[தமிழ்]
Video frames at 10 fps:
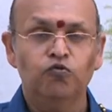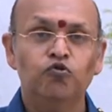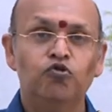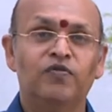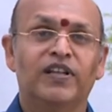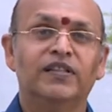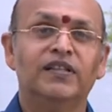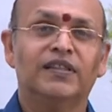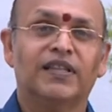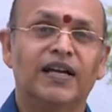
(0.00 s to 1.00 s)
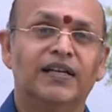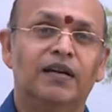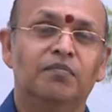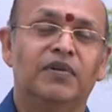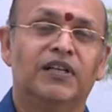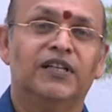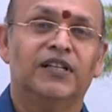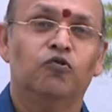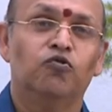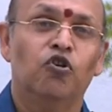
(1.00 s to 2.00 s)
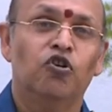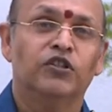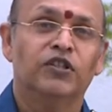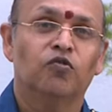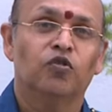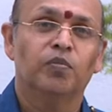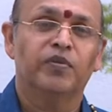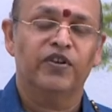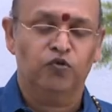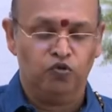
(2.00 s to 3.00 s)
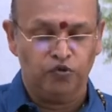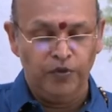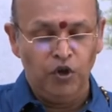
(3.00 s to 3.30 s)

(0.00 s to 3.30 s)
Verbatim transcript: குரு வந்து தங்கம் என்ற உலோகத்தை குறிப்பவர் குரு